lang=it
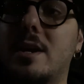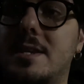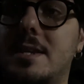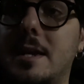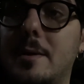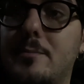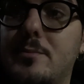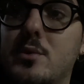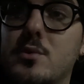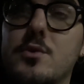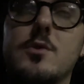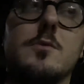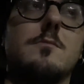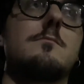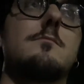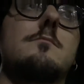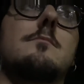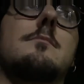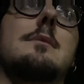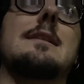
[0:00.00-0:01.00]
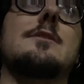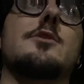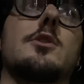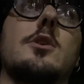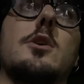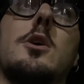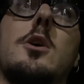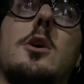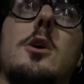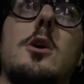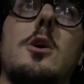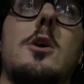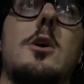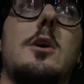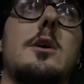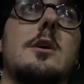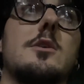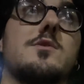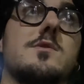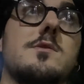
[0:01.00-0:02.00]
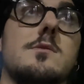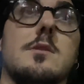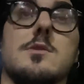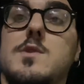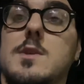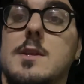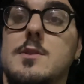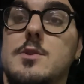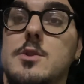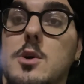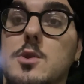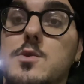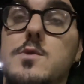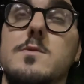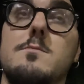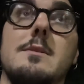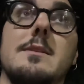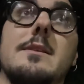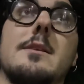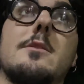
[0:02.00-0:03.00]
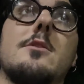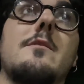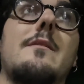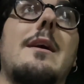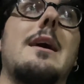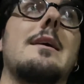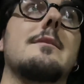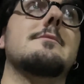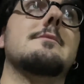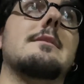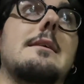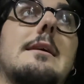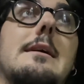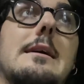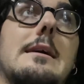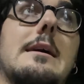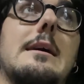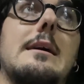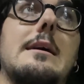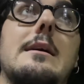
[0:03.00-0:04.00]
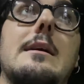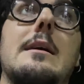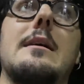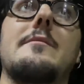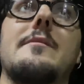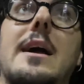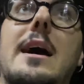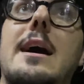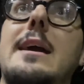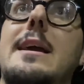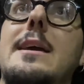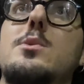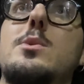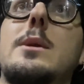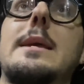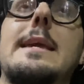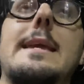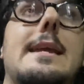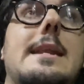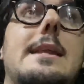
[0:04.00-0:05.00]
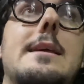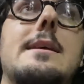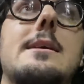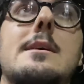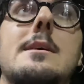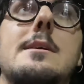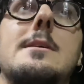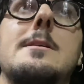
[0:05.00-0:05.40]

sia più di 1,88 m, 1,90 m, avrà anche i suoi chili,